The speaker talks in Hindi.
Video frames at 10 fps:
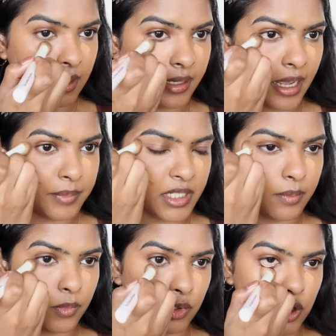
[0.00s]
इन
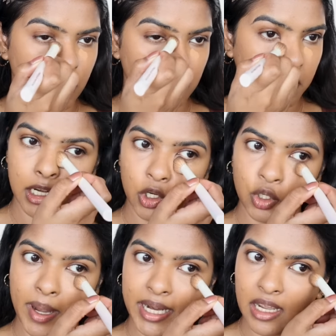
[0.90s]
डैपटैप मोशन नाउ
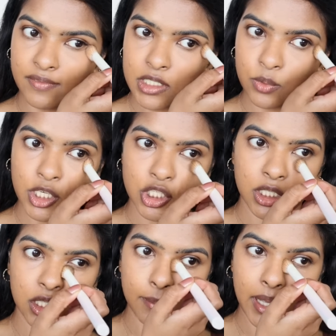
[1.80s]
यू माइट हैव दिस
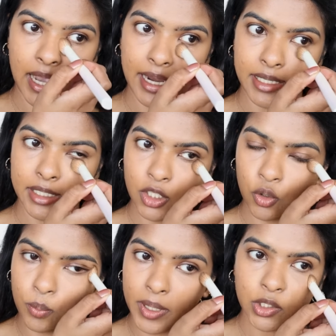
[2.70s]
क्वेश्चन कि मैं आईलिड के
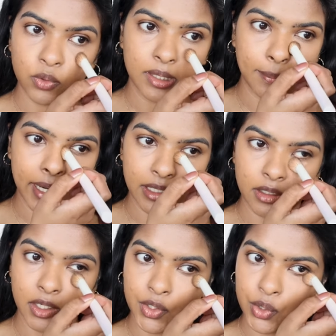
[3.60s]
ऊपर क्यों नहीं
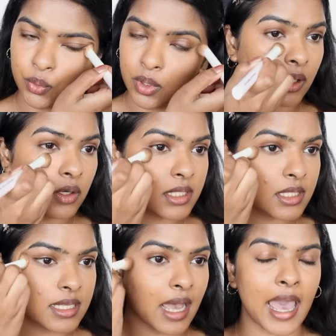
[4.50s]
ब्लेंड कर रही हूँ बिकॉज
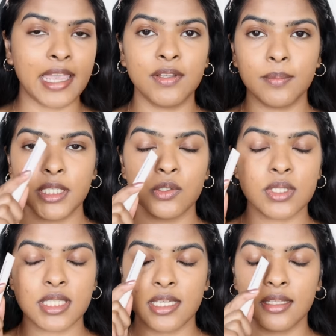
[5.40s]
आई विल बी
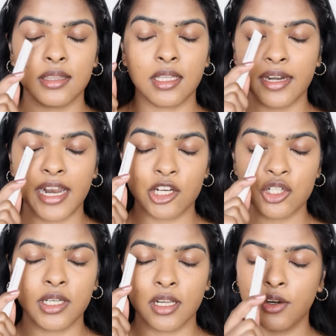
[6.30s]
यूजिंग द
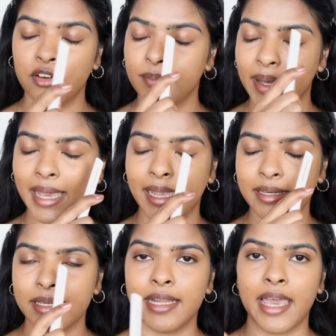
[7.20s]
नेचुरल कलर ऑफ माई
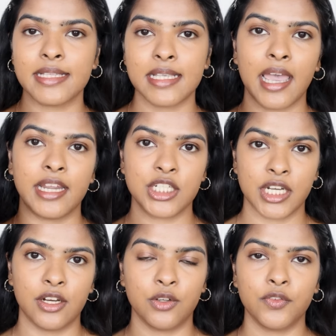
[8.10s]
आईलिड एज आई
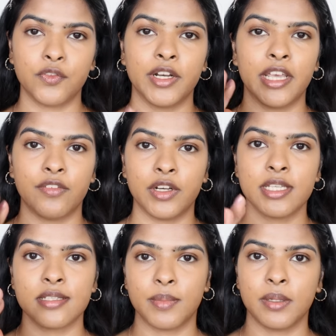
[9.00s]
शेडो फॉर एवरी
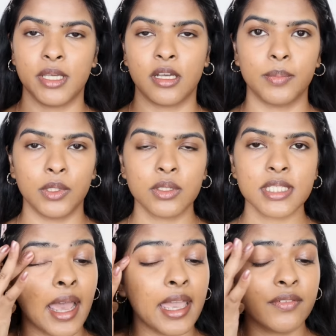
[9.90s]
डे समर मेकअप लुक
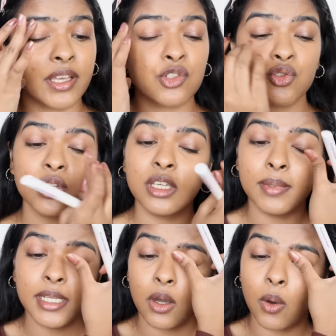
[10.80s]
एंड आई हैव
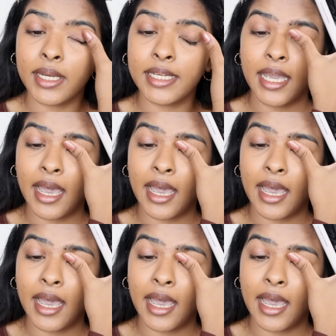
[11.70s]
एक्सट्रीमली ऑयली